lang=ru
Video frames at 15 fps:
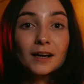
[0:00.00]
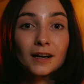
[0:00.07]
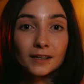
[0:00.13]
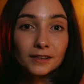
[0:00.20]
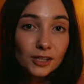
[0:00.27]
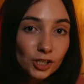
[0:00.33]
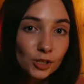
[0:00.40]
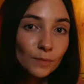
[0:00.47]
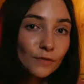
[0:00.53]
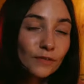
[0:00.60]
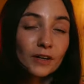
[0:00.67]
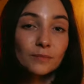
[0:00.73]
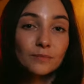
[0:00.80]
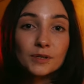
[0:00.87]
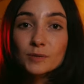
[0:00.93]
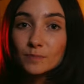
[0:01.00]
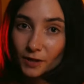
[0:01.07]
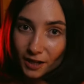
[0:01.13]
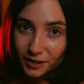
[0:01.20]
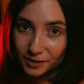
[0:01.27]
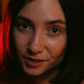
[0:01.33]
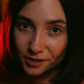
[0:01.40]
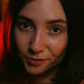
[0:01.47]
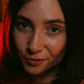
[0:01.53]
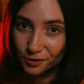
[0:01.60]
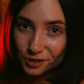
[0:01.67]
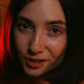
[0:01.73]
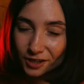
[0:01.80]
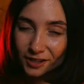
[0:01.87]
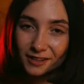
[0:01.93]
Конечно, бывают бесплатные
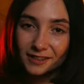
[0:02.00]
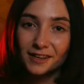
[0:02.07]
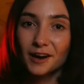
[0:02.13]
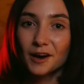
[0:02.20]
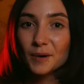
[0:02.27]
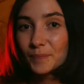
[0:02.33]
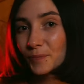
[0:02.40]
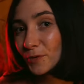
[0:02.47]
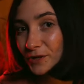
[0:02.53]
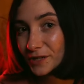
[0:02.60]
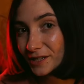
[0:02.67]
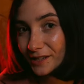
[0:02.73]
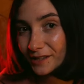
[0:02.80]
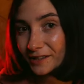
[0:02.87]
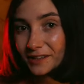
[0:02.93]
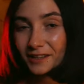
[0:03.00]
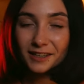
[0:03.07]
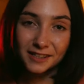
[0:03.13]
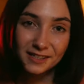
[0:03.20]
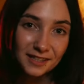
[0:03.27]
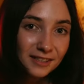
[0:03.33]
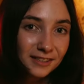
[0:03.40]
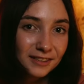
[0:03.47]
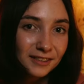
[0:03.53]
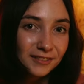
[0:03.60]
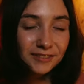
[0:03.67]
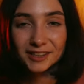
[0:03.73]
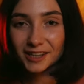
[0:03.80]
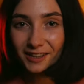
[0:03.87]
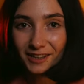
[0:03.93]
источники для поиска картинок,
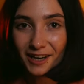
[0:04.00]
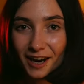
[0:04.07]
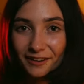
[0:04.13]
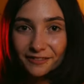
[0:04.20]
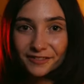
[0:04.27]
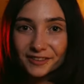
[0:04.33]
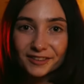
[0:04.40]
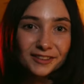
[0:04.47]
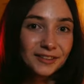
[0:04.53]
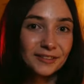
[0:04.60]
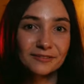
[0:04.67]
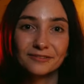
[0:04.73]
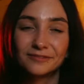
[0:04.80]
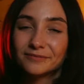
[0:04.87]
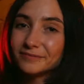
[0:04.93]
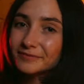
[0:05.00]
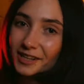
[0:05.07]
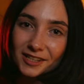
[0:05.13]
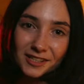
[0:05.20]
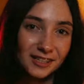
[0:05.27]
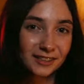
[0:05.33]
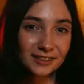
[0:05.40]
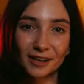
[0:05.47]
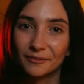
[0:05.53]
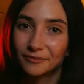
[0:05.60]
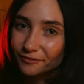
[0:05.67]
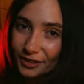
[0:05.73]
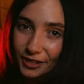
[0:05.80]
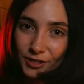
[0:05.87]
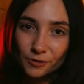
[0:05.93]
фотографий, разных там
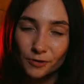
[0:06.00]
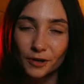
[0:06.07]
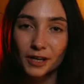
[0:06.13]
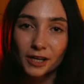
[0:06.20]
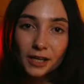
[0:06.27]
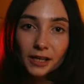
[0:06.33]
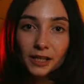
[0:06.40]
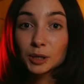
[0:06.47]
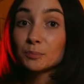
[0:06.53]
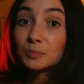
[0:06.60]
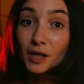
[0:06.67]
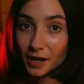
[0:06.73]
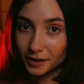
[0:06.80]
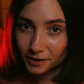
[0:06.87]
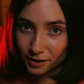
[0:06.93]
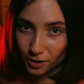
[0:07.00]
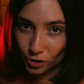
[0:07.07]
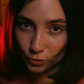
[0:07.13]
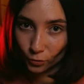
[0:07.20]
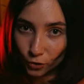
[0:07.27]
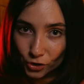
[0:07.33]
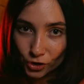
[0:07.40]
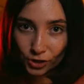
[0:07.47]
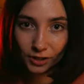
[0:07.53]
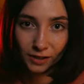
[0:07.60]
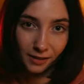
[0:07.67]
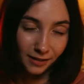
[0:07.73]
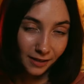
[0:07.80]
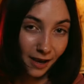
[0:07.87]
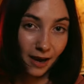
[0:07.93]
видео и платные
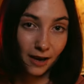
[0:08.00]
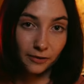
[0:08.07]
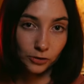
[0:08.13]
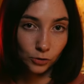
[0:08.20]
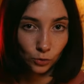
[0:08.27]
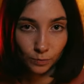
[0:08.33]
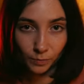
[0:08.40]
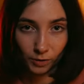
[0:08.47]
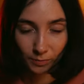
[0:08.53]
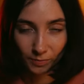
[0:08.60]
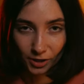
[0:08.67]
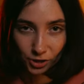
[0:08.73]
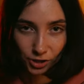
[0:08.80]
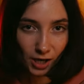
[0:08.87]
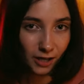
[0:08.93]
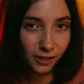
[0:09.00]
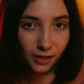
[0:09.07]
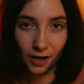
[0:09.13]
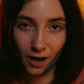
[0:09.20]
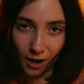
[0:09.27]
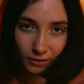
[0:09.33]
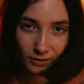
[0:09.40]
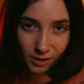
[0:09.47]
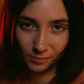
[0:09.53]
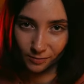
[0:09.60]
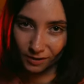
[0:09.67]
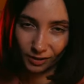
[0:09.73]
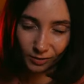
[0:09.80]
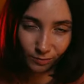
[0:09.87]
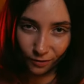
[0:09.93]
источники для суперпрошарных
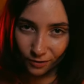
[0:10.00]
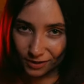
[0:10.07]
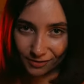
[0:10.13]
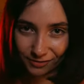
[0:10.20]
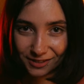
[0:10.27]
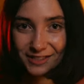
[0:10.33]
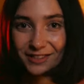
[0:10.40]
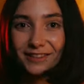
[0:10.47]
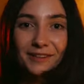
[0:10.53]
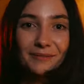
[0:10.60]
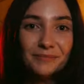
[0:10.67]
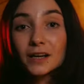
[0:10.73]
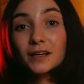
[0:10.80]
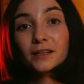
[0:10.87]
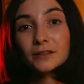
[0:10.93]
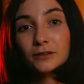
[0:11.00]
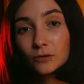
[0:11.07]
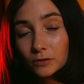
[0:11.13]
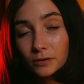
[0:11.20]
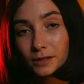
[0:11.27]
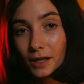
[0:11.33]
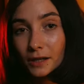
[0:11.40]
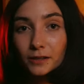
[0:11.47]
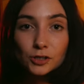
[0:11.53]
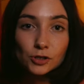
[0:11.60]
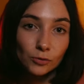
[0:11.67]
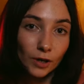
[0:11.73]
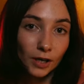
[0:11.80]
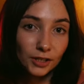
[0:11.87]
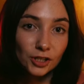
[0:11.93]
Ultimate пользователей. Но я
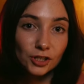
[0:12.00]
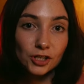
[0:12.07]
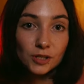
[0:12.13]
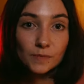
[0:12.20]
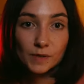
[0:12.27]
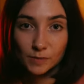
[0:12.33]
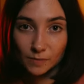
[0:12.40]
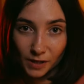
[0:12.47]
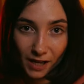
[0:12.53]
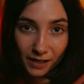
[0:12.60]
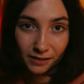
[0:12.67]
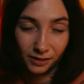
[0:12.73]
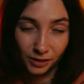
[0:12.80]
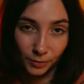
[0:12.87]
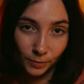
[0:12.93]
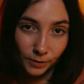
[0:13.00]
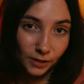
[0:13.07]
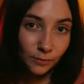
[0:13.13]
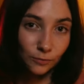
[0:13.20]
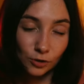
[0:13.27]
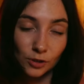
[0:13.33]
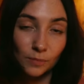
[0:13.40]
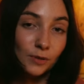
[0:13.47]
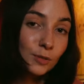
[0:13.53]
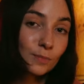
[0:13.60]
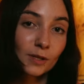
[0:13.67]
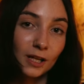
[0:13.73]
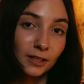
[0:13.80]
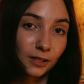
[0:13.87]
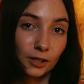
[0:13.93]
начну, конечно, с бесплатных, потому что
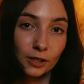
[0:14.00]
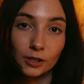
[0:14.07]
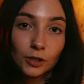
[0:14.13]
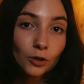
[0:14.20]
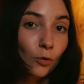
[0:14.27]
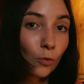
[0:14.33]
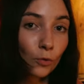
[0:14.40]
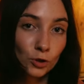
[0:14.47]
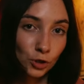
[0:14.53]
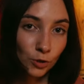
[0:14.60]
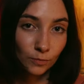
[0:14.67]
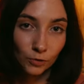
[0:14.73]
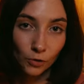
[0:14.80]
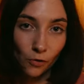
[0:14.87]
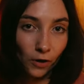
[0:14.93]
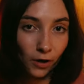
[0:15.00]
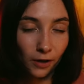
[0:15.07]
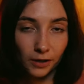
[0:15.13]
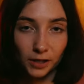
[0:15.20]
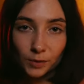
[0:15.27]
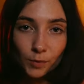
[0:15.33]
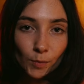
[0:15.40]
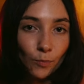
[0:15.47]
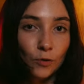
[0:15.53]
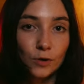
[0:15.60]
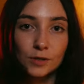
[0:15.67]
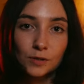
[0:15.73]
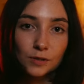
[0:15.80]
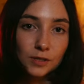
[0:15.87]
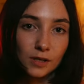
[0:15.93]
бесплатных их очень много, ими
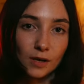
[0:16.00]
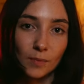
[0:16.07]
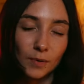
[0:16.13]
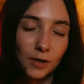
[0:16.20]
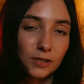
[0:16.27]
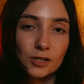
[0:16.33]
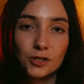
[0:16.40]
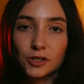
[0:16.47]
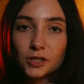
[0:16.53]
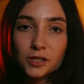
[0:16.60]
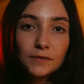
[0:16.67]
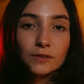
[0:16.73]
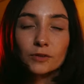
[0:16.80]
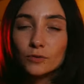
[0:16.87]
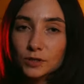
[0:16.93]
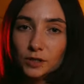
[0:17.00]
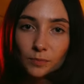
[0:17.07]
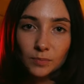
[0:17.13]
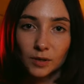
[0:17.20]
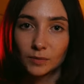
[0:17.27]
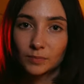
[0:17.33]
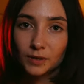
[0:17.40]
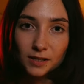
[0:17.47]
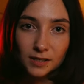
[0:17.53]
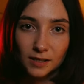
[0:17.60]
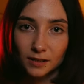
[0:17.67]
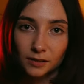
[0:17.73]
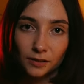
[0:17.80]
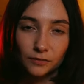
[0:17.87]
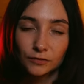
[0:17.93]
пользуется практически
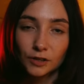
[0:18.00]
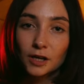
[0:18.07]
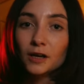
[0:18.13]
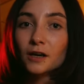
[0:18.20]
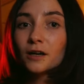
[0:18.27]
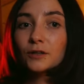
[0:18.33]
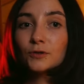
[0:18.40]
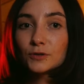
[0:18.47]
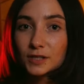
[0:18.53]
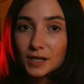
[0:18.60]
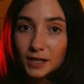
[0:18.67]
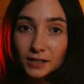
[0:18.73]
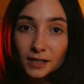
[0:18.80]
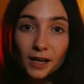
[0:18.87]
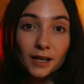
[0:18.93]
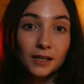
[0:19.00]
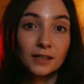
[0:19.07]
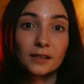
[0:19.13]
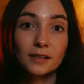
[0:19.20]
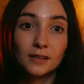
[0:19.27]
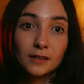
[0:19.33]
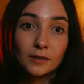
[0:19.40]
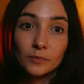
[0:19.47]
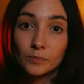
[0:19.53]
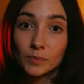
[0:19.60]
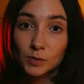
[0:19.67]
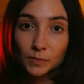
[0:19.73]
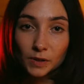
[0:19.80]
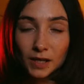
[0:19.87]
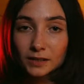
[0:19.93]
95% людей. И
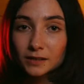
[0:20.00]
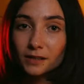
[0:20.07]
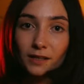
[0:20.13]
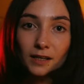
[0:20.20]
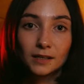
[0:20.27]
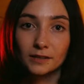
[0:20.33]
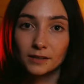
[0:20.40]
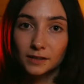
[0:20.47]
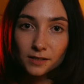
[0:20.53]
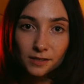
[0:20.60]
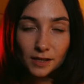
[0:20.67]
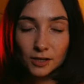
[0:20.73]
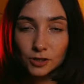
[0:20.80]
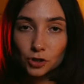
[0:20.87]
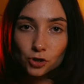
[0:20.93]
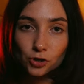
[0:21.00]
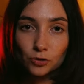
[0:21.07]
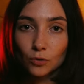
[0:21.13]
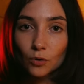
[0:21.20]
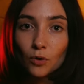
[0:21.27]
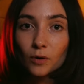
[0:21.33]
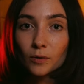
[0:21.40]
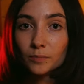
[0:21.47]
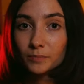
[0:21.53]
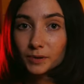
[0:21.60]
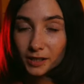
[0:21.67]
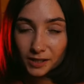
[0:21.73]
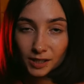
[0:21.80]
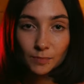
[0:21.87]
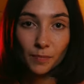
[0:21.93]
бесплатные это не значит, что
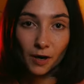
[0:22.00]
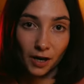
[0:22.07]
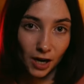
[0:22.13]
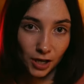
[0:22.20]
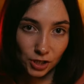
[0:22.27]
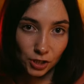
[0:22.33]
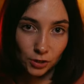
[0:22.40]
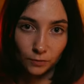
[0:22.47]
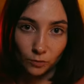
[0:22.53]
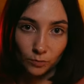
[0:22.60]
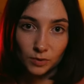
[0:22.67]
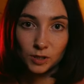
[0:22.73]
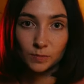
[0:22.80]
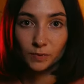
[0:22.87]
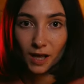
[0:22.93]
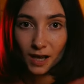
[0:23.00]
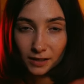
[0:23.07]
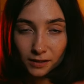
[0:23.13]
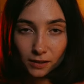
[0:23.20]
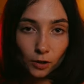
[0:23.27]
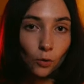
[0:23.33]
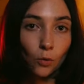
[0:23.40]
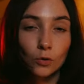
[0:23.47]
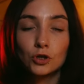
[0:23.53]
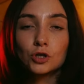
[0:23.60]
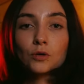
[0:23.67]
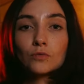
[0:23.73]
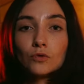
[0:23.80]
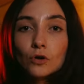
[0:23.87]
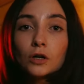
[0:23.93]
плохие по качеству. Бесплатных
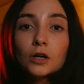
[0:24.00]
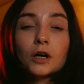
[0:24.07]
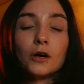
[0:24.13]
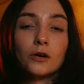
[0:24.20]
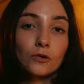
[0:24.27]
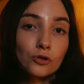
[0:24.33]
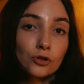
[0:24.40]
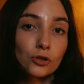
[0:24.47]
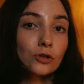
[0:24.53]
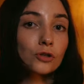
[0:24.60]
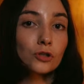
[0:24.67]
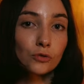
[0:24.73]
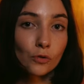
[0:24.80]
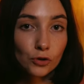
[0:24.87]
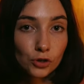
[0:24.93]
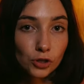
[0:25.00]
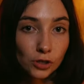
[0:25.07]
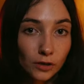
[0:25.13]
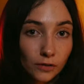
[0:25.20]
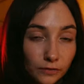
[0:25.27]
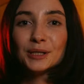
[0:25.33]
очень много хороших источников.